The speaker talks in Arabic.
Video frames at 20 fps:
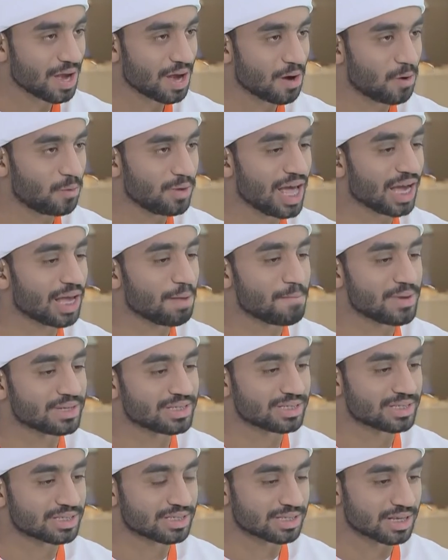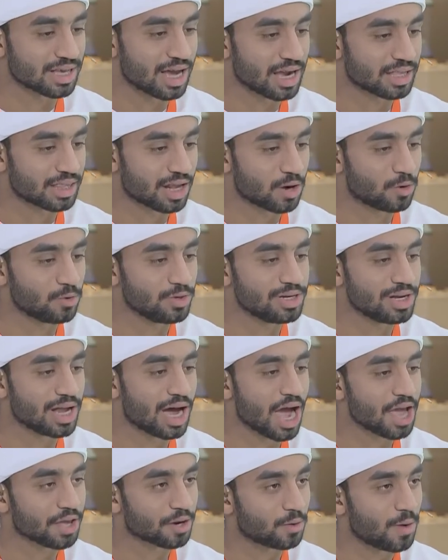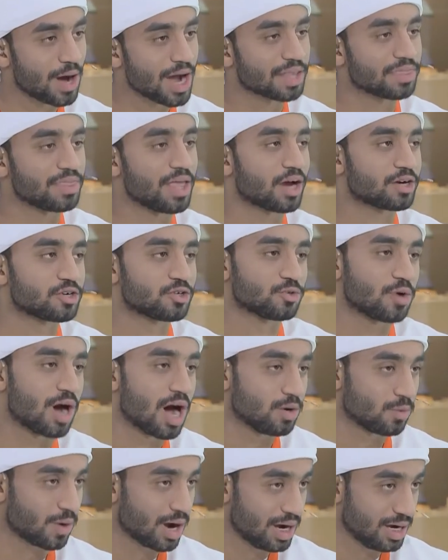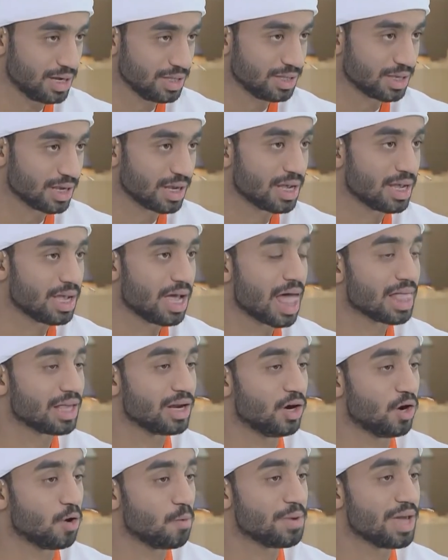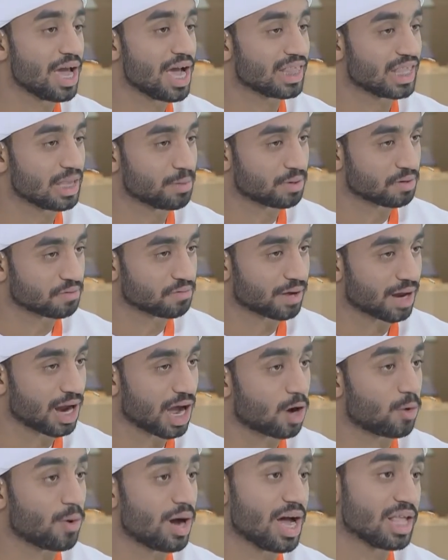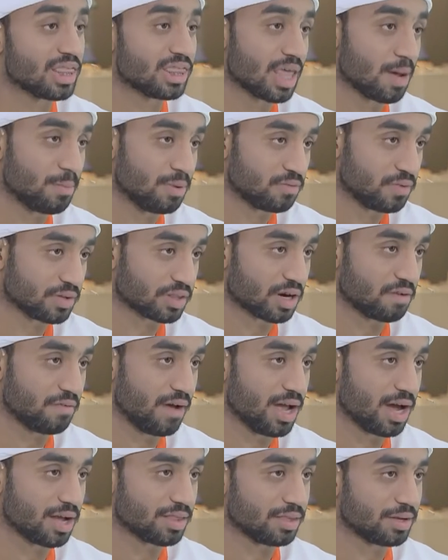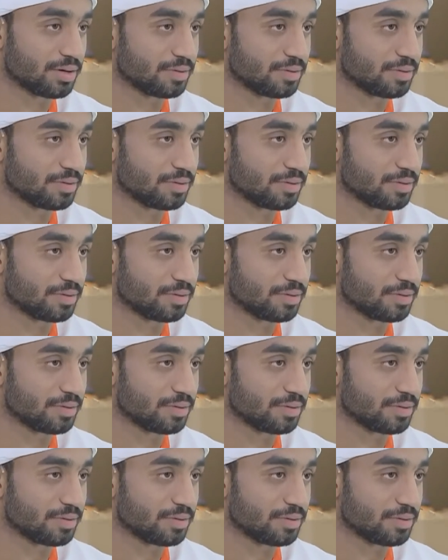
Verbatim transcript: ولكن بس اقدر اقول ان هاي الروايه تناقش سؤال واحد هل الحب ياتي من فراغ او حتى بالفطره في حياتنا